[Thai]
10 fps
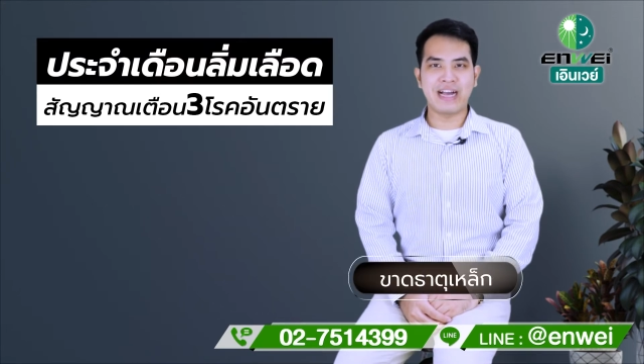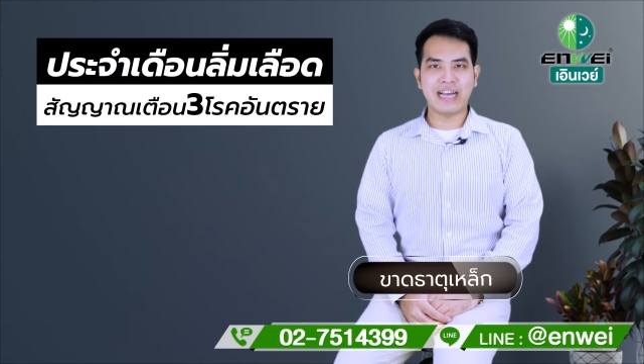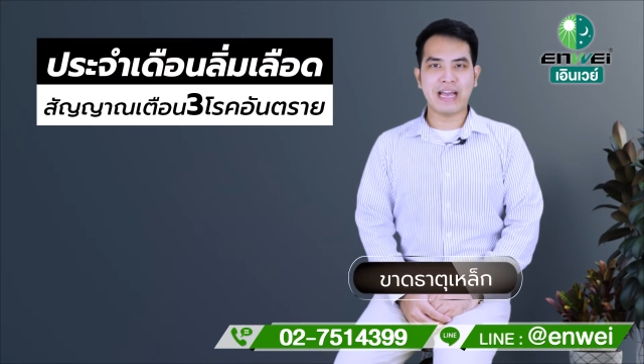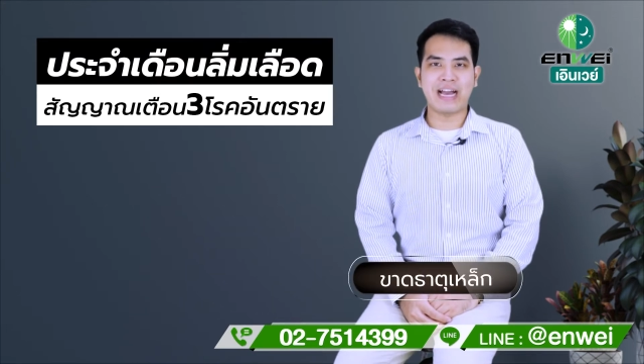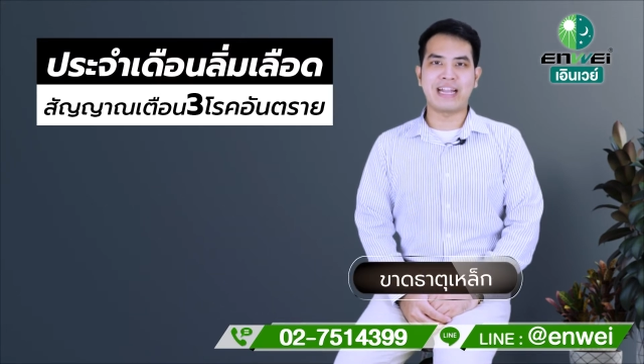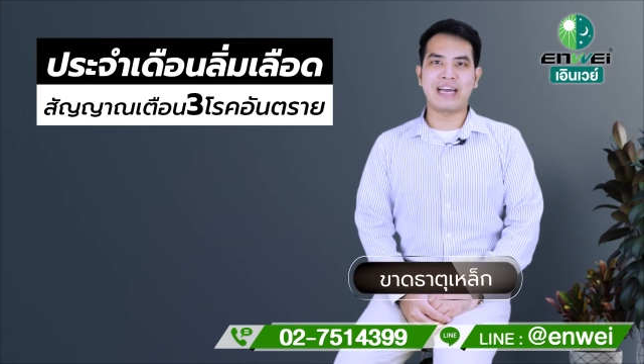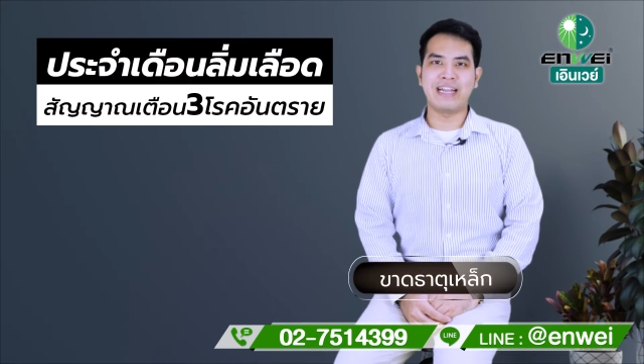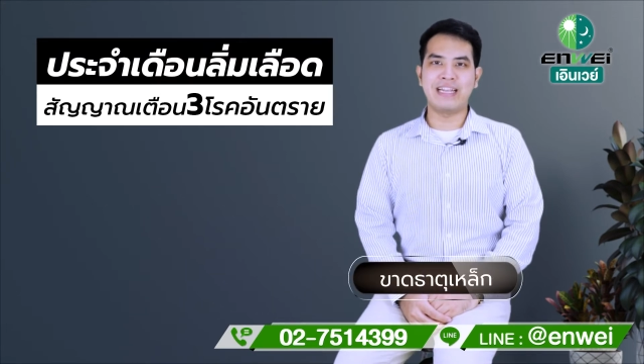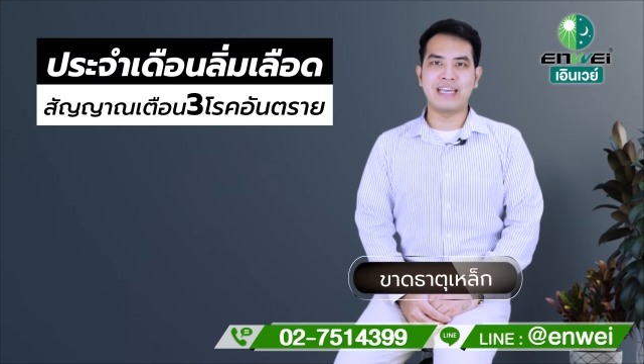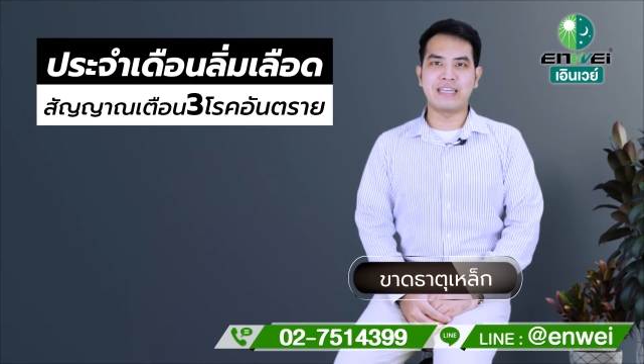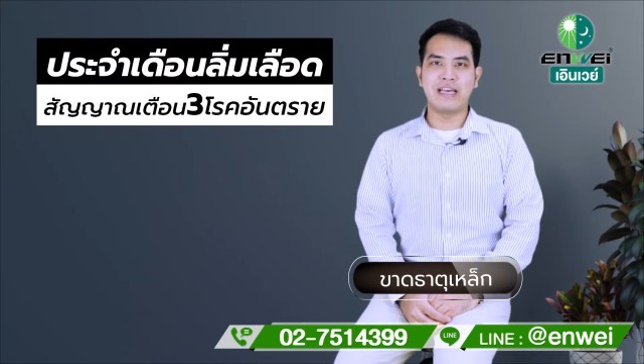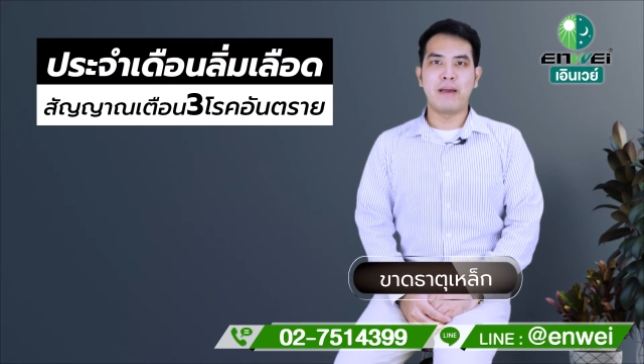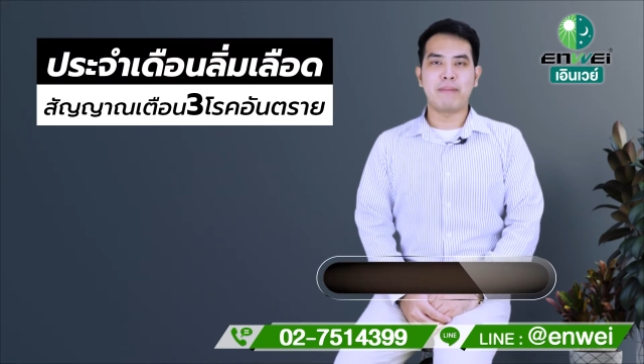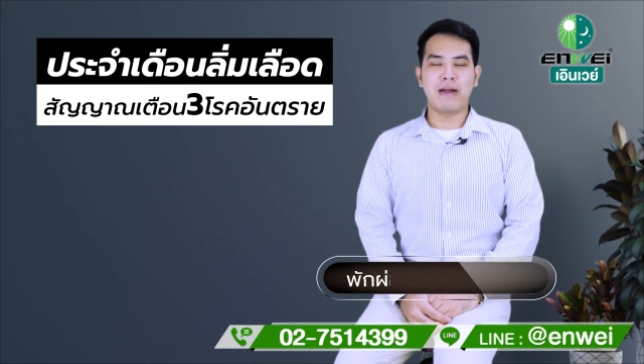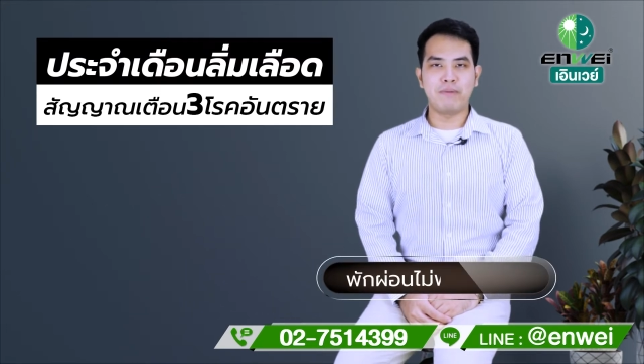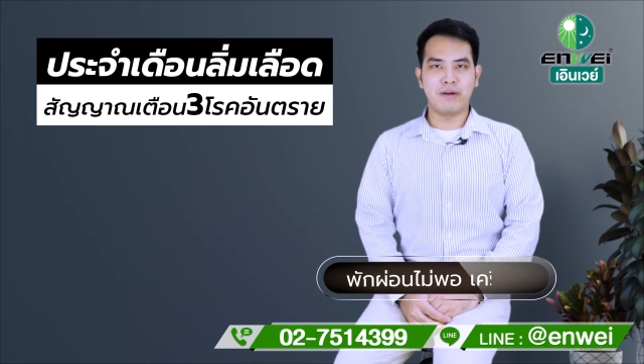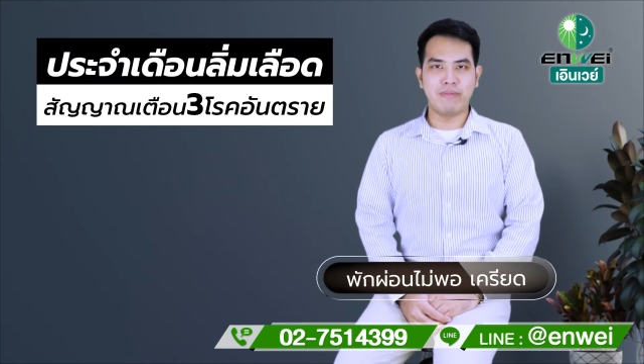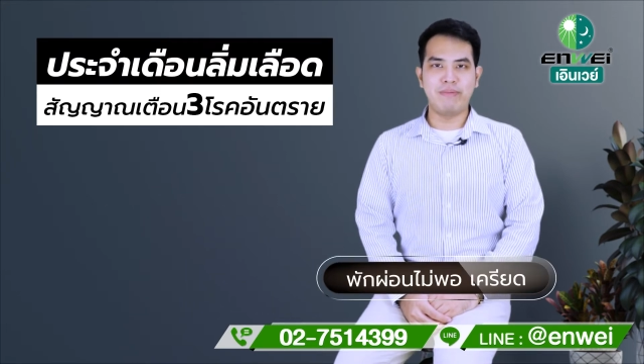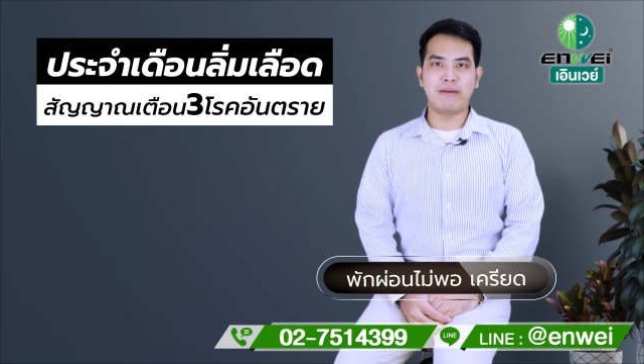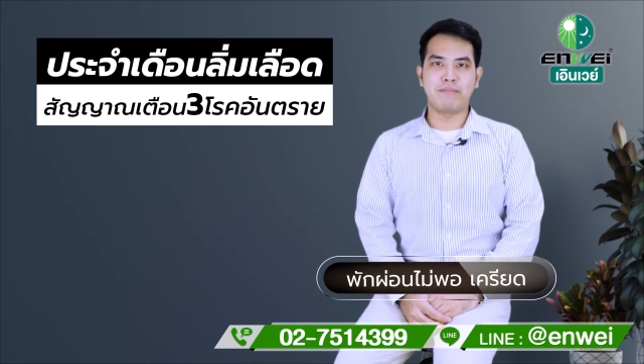ร่างกายขาดธาตุเหล็กพักผ่อน
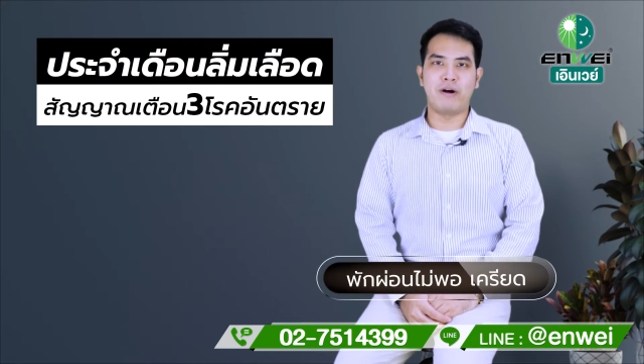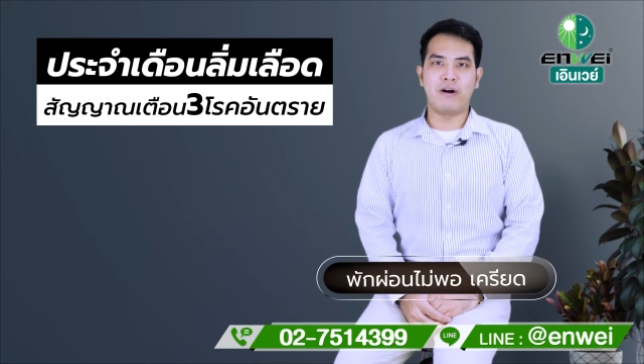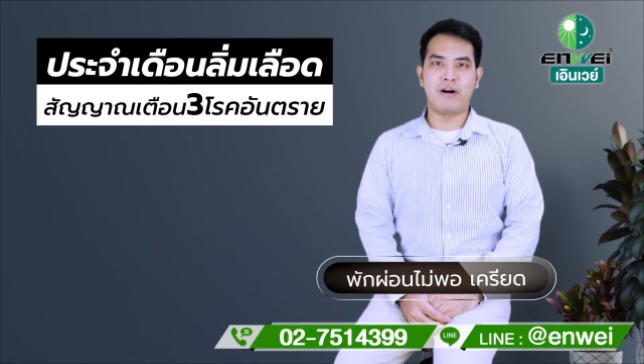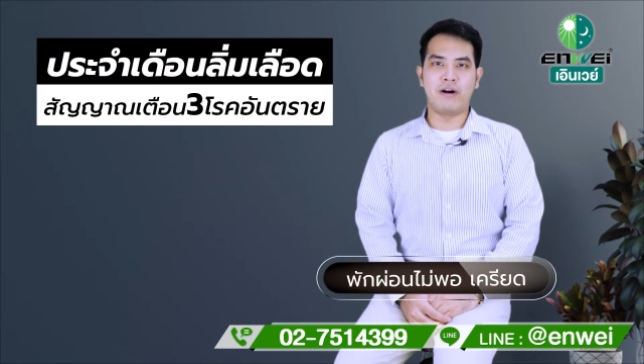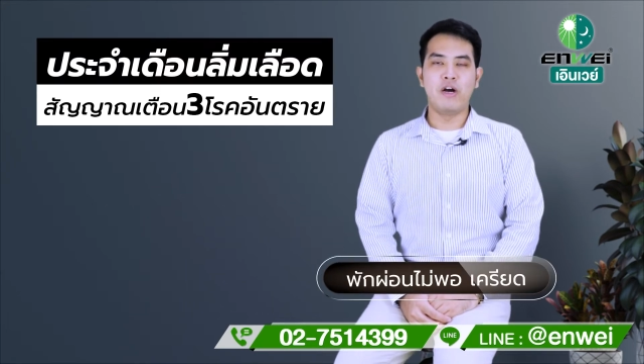ไม่เพียงพอ